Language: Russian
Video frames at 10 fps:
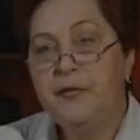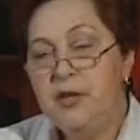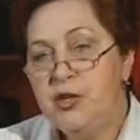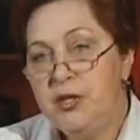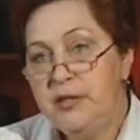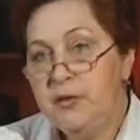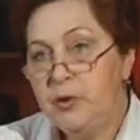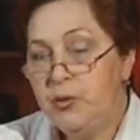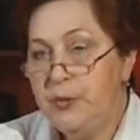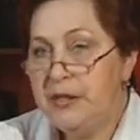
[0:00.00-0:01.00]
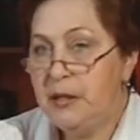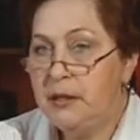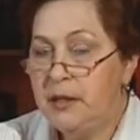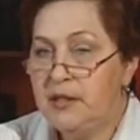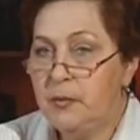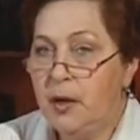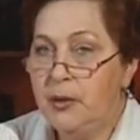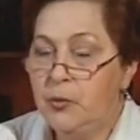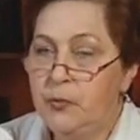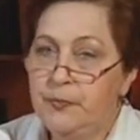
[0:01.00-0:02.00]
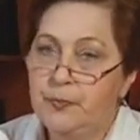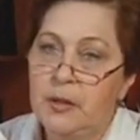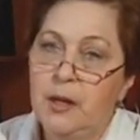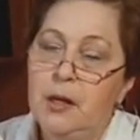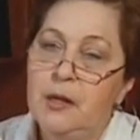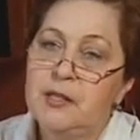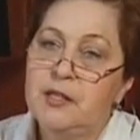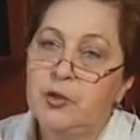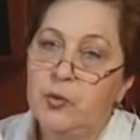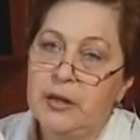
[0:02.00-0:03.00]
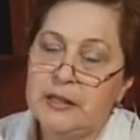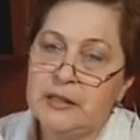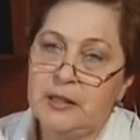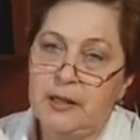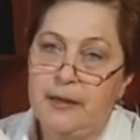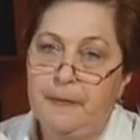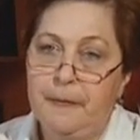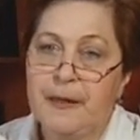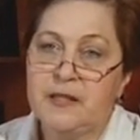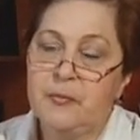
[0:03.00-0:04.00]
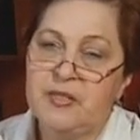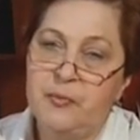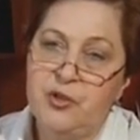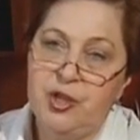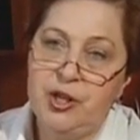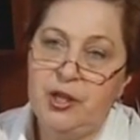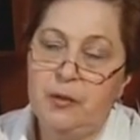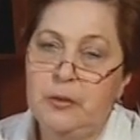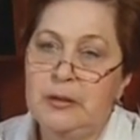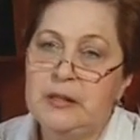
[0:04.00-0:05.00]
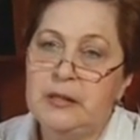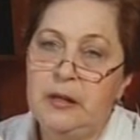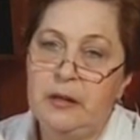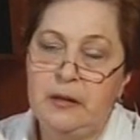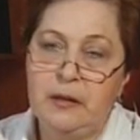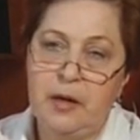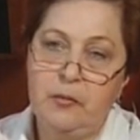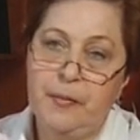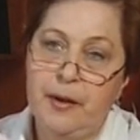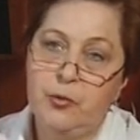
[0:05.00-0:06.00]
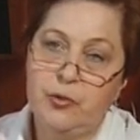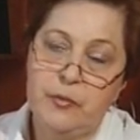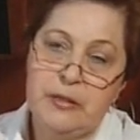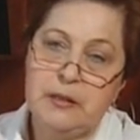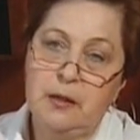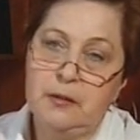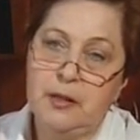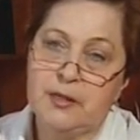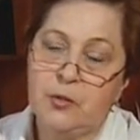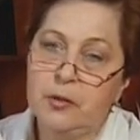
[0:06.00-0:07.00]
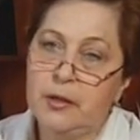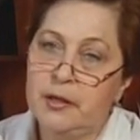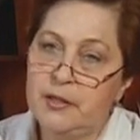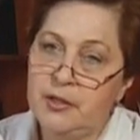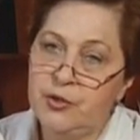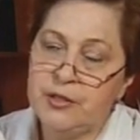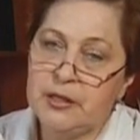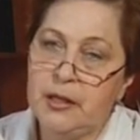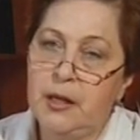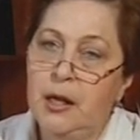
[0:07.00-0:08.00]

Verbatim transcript: В 1953 году ситуация с обеспечением населения хлебопродуктами стала настолько критической,